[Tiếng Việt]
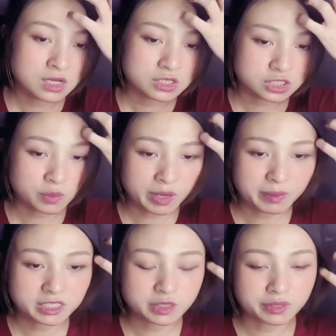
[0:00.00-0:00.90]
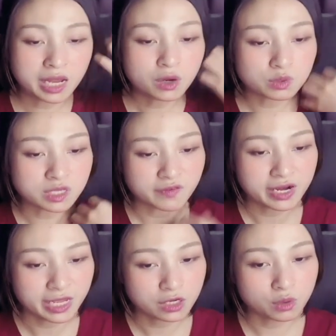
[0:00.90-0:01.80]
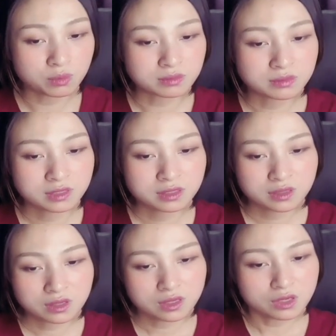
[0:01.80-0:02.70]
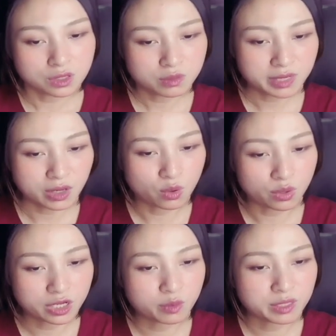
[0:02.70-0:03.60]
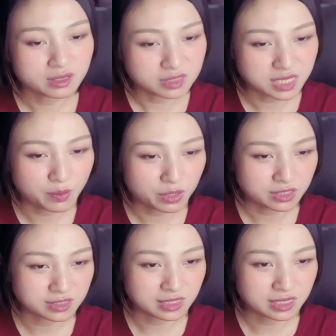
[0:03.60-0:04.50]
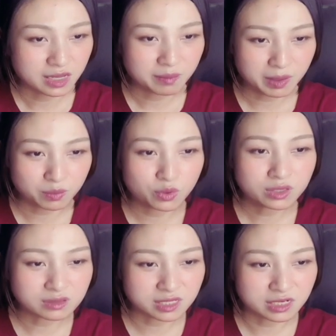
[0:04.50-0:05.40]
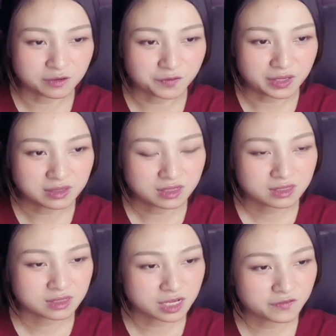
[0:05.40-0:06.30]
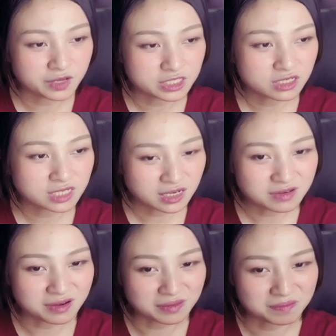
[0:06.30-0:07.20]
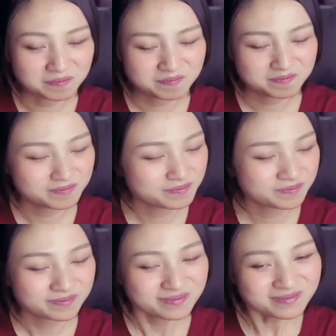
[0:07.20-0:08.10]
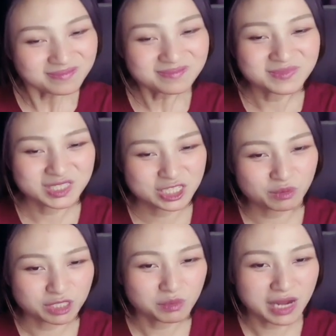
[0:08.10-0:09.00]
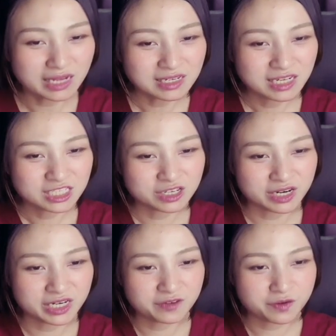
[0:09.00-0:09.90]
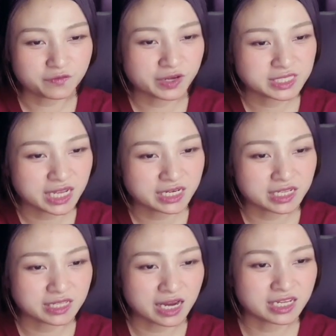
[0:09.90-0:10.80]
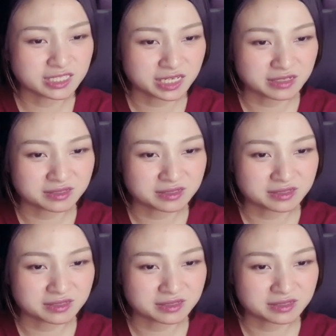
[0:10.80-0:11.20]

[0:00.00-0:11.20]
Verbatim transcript: trong ánh mắt triệu nhã lộ ra vẻ lạnh lùng lúc này hồ kiều mới thở ra một hơi mặt mũi cực kỳ hưng phấn đi phía trước dẫn đường trong chốc lát trở lại địa phương phát ra địa tạng linh dịch